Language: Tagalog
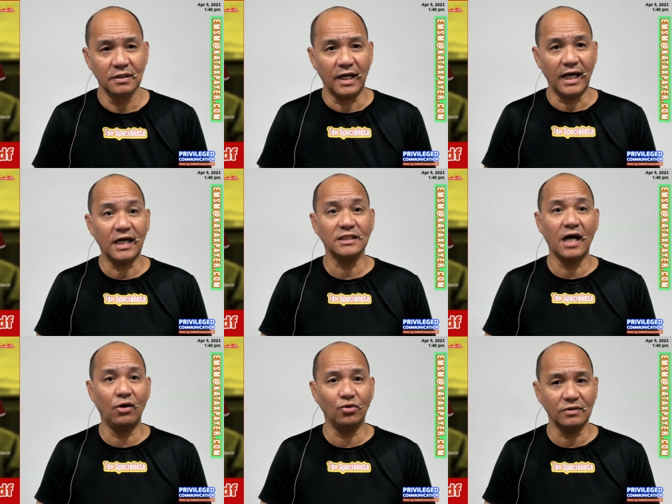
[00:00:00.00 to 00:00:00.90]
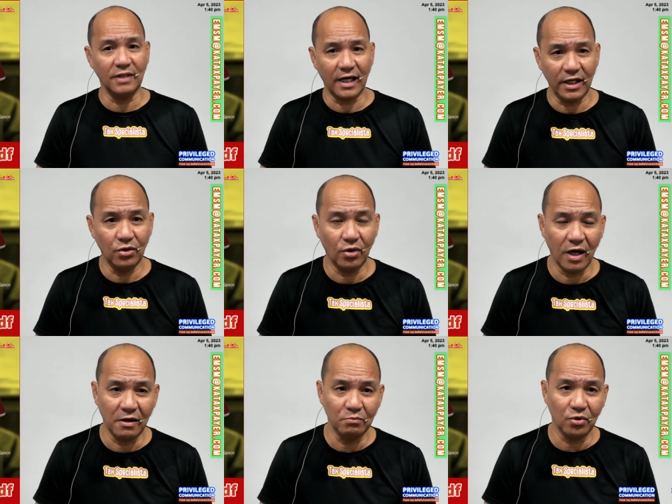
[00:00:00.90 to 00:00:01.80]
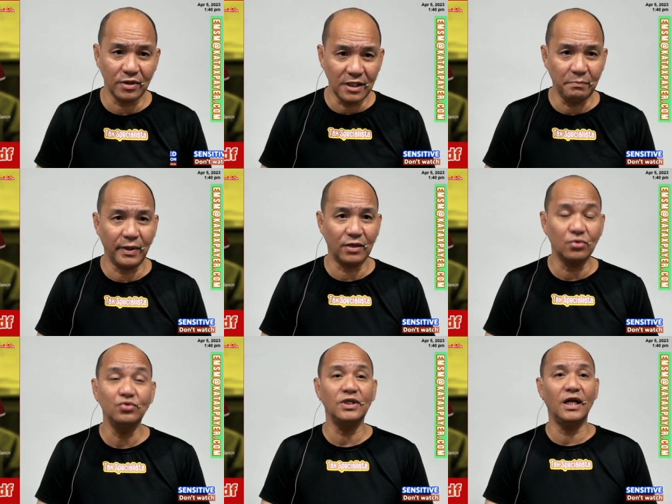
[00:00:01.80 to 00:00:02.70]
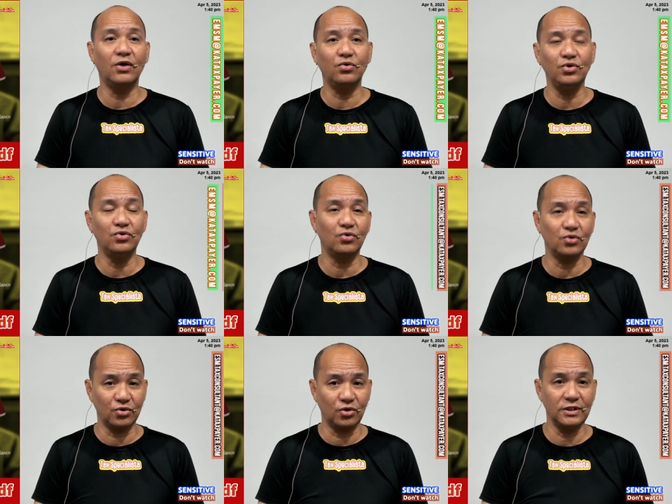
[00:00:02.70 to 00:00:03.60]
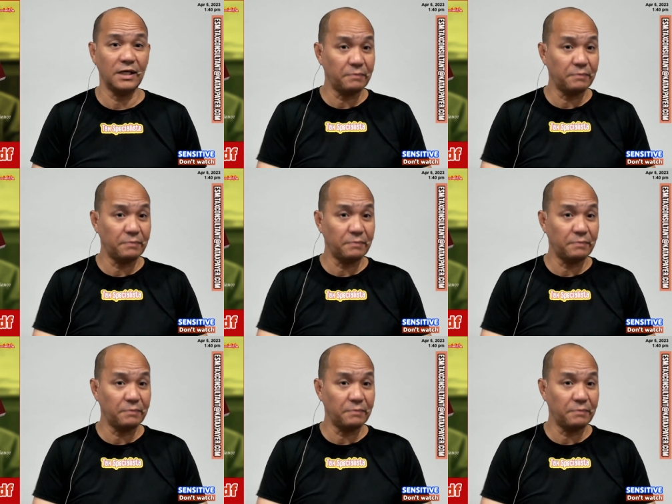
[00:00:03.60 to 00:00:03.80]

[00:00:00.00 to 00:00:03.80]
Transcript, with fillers: ay kasangkot na rin ho ang bookkeeper kung sila ho yung custodian.